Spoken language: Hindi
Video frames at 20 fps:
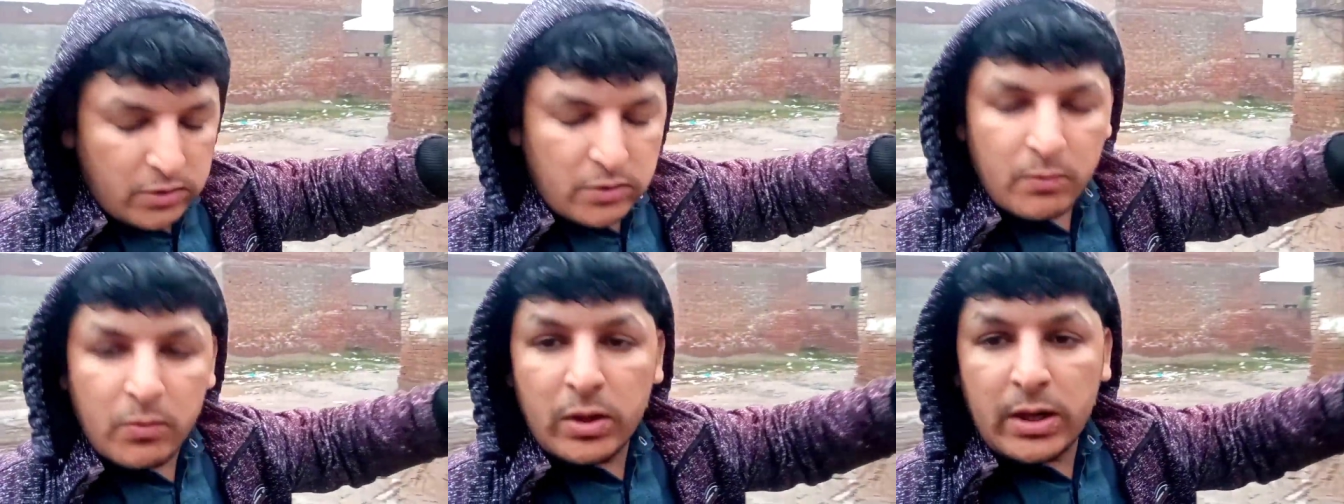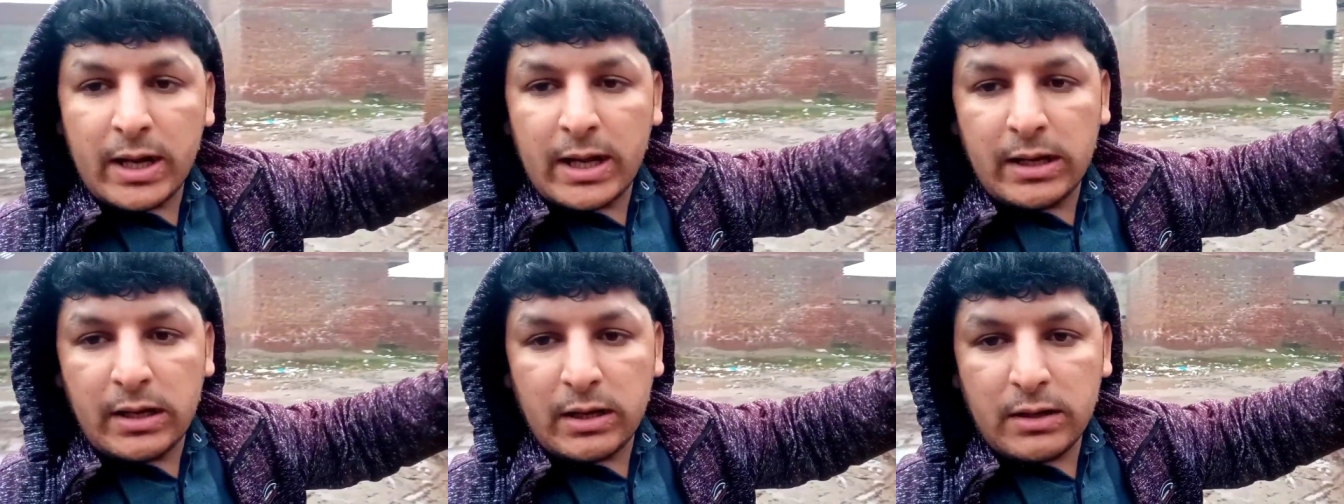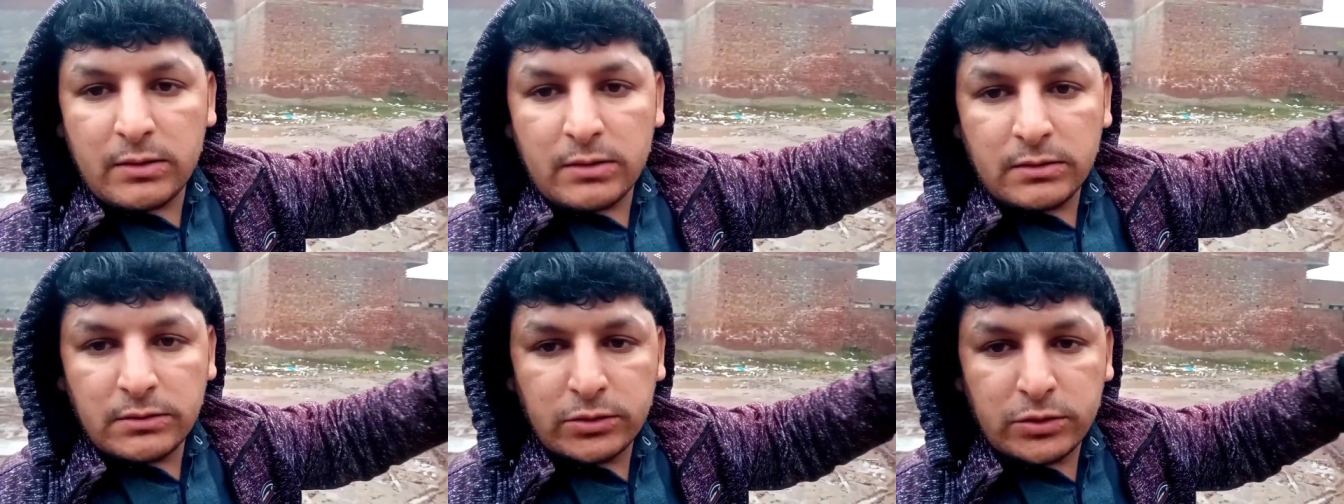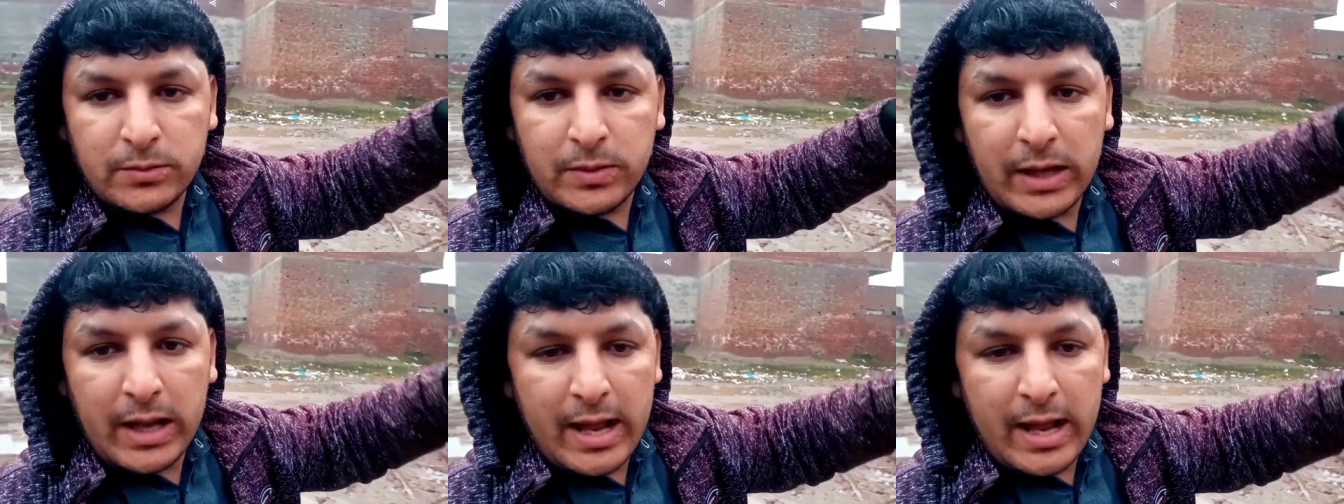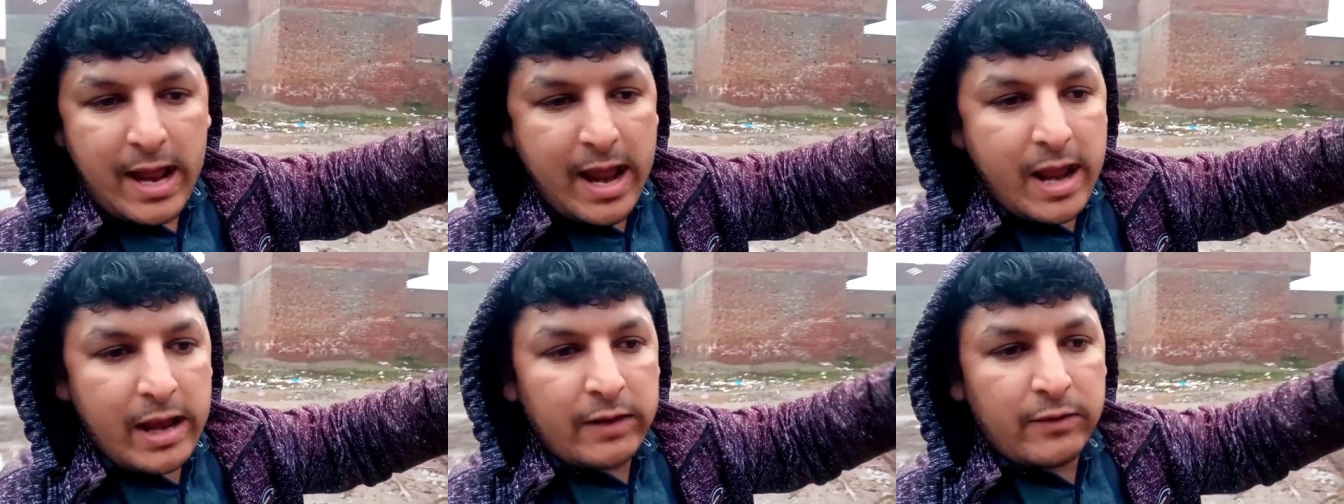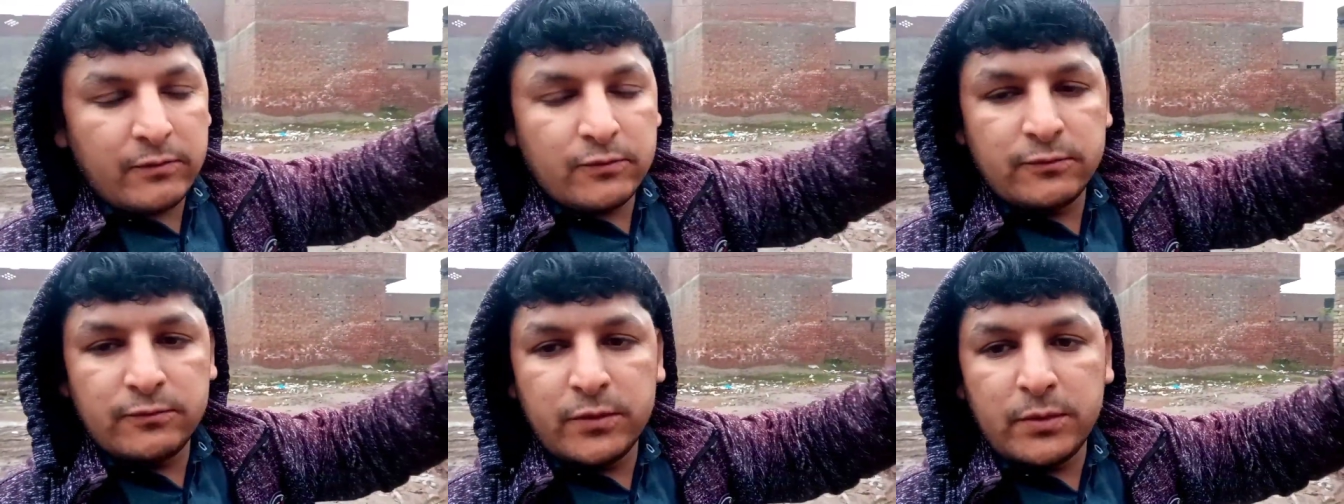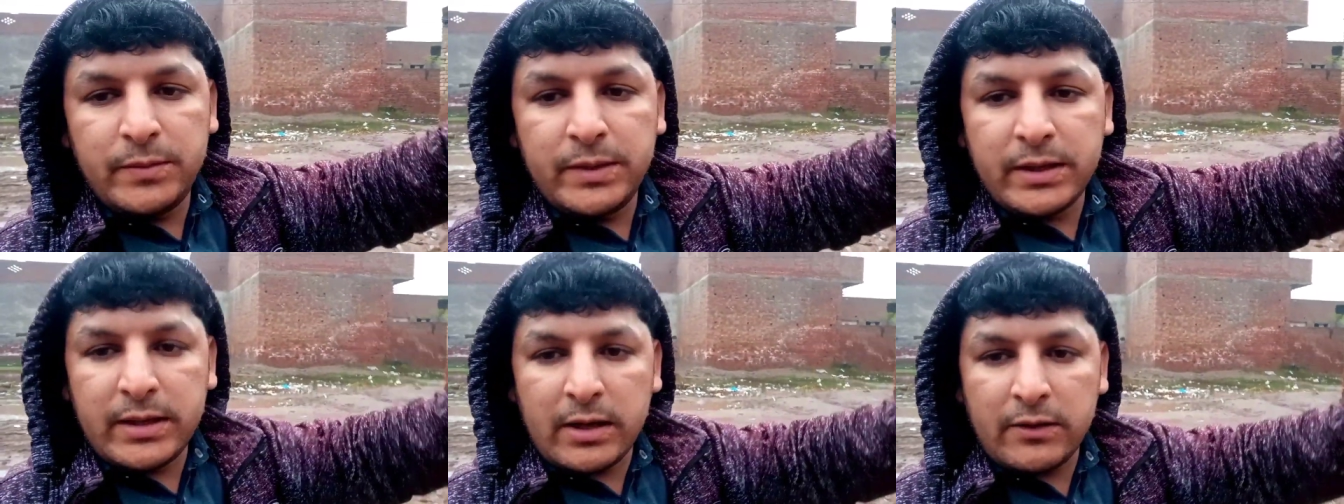तो मकैनिक को बुलाया
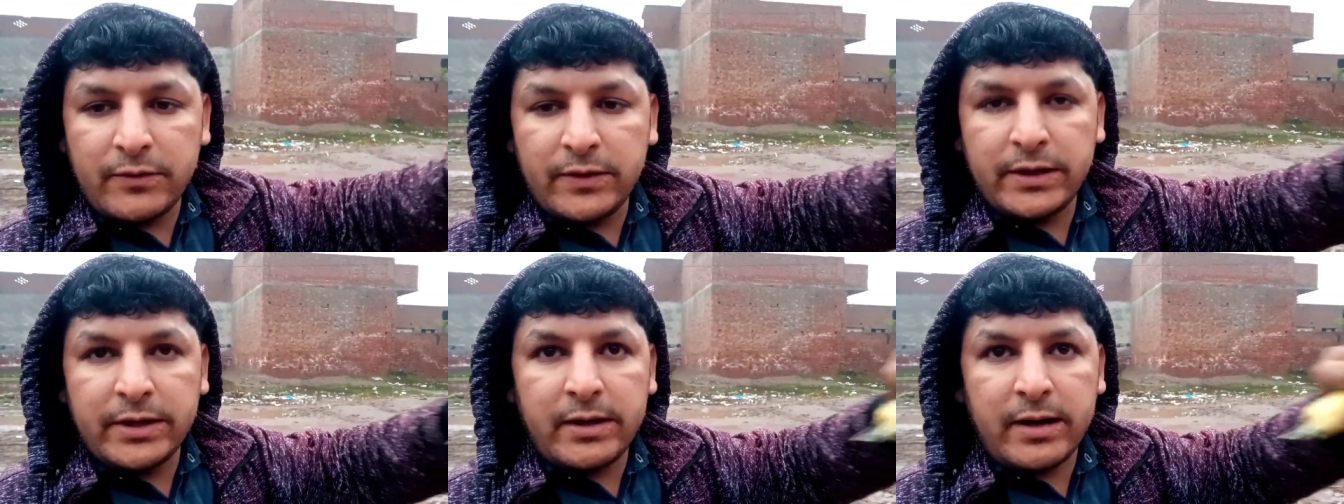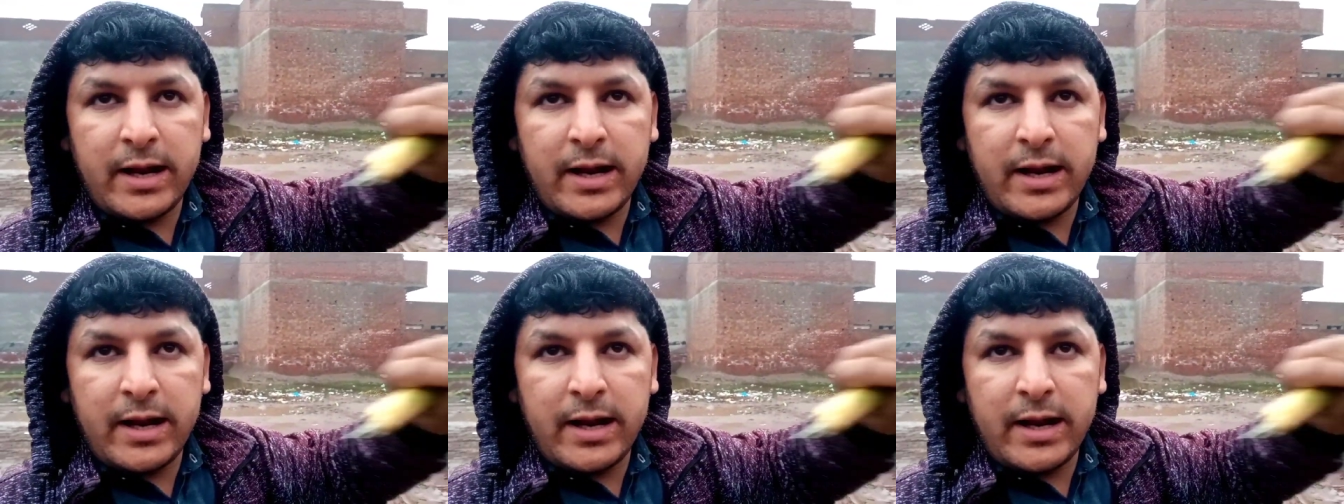वो भी काफ़ी